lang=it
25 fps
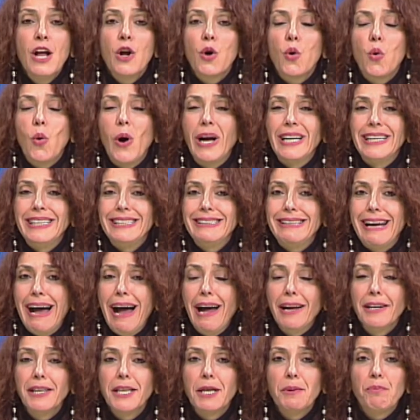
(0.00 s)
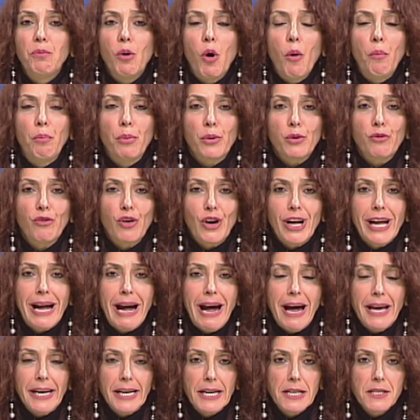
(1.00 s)
Quali danni può
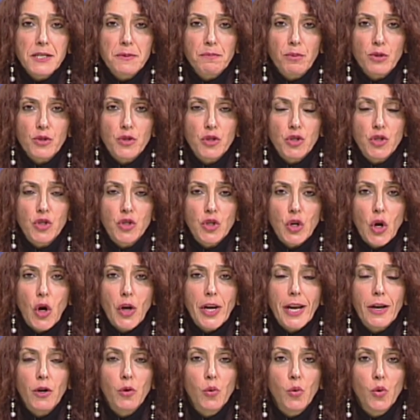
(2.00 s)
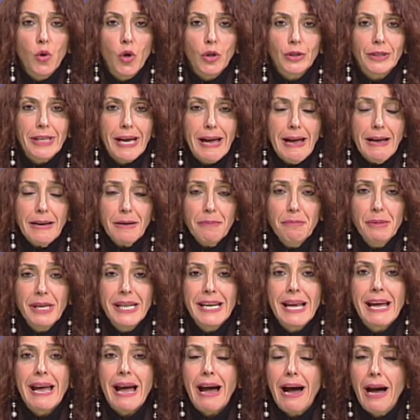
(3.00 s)
provocare l'esposizione a lungo
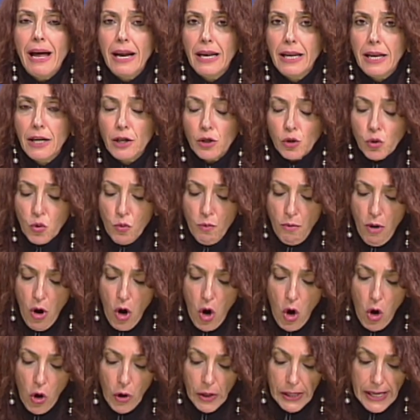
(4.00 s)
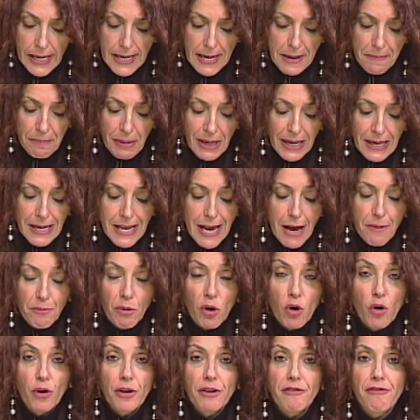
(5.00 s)
termine al rumore? Ne
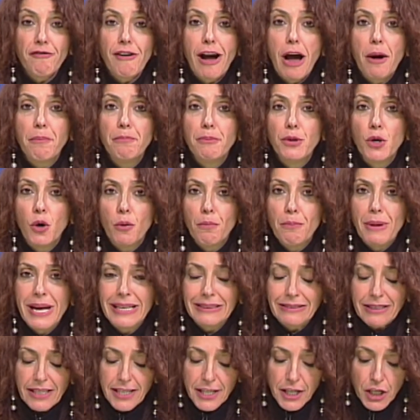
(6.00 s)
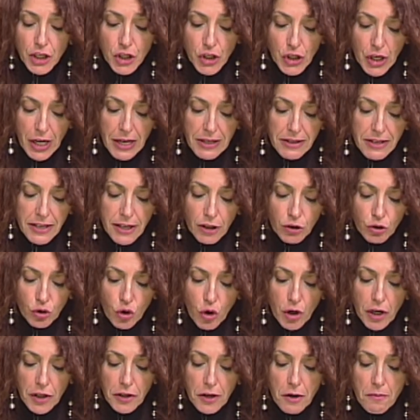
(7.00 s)
parliamo con Fabio Beatrice,
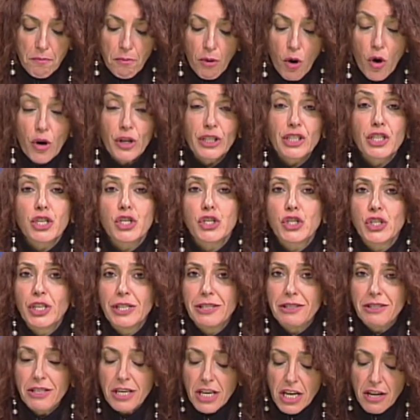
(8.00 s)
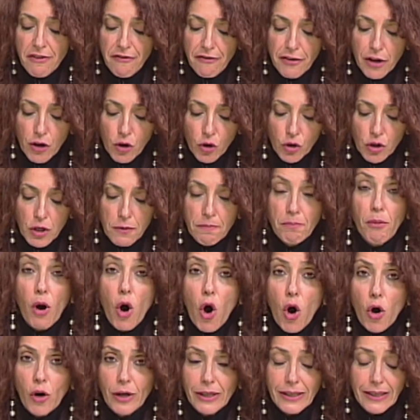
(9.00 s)
direttore del board scientifico di
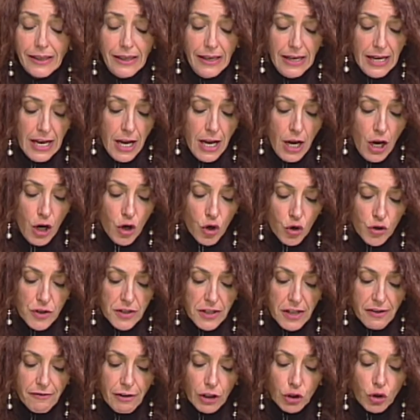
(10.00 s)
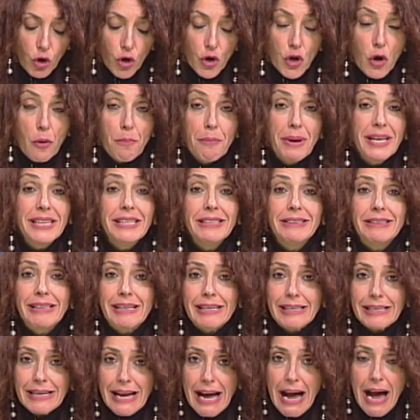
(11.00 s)
MOR, l'osservatorio
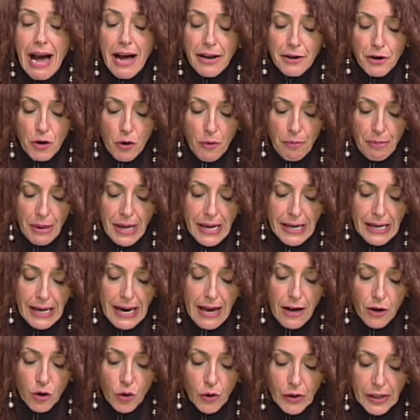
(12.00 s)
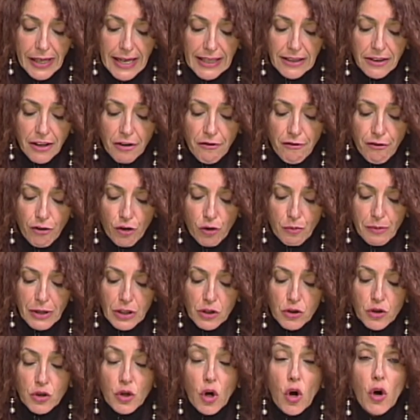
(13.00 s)
mediterraneo per la corretta
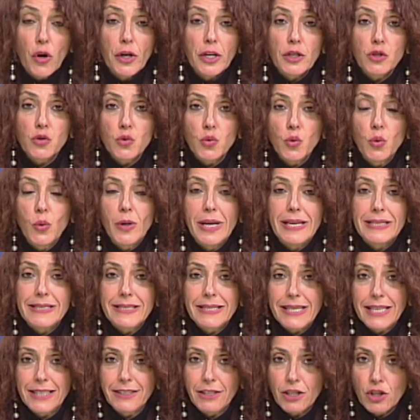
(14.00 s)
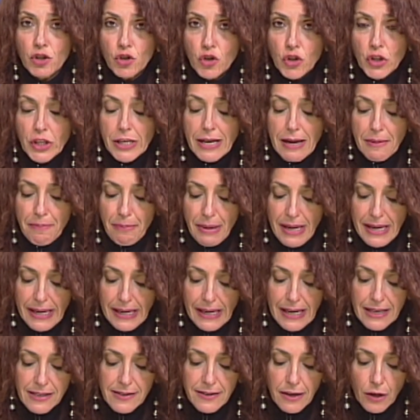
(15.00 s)
informazione sulle strategie
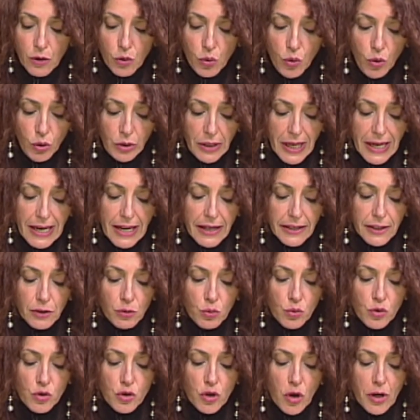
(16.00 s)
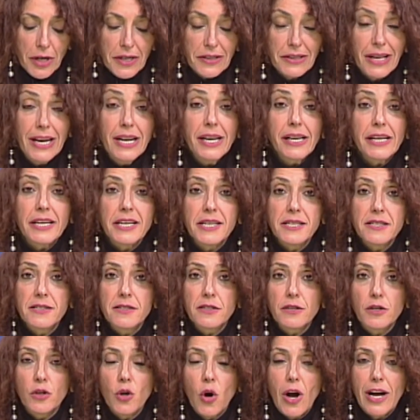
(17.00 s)
per la salute e la riduzione del
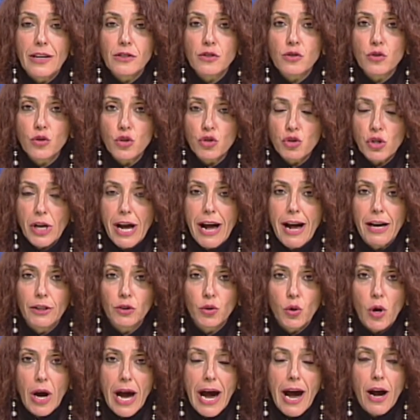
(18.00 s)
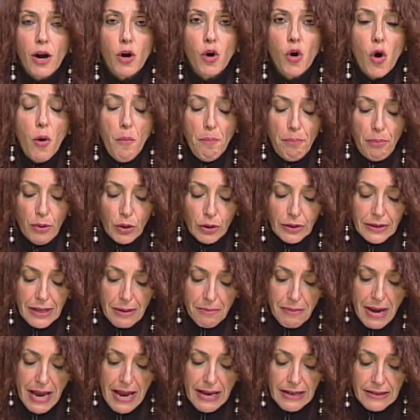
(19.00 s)
rischio associato a
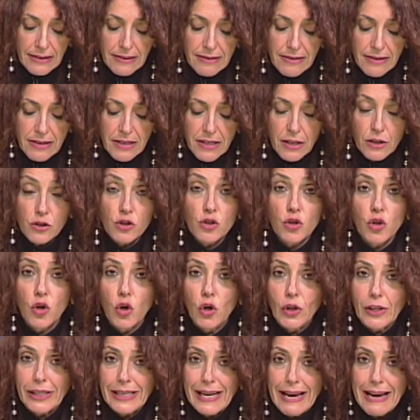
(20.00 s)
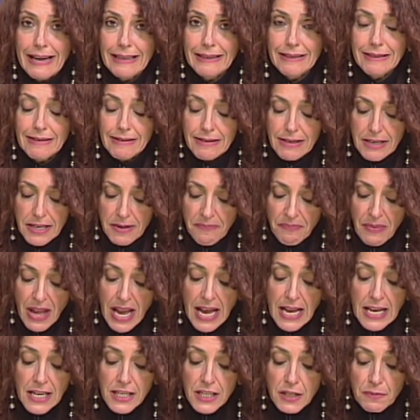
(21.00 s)
comportamenti scorretti,
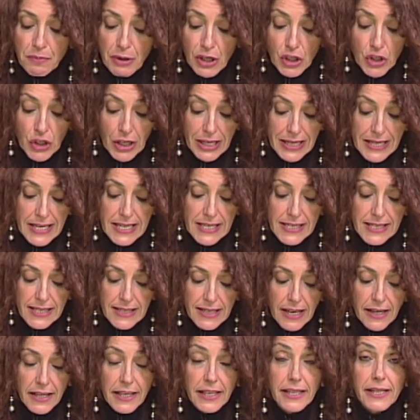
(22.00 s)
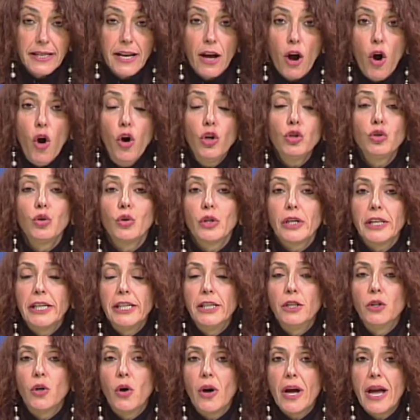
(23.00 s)
specialista in
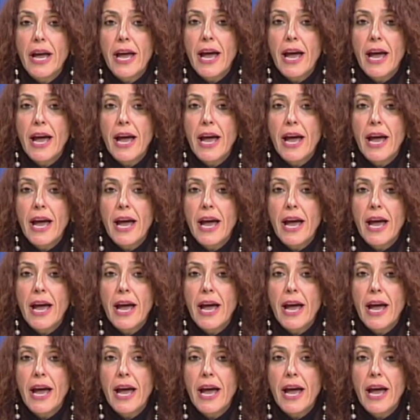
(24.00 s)
otorino e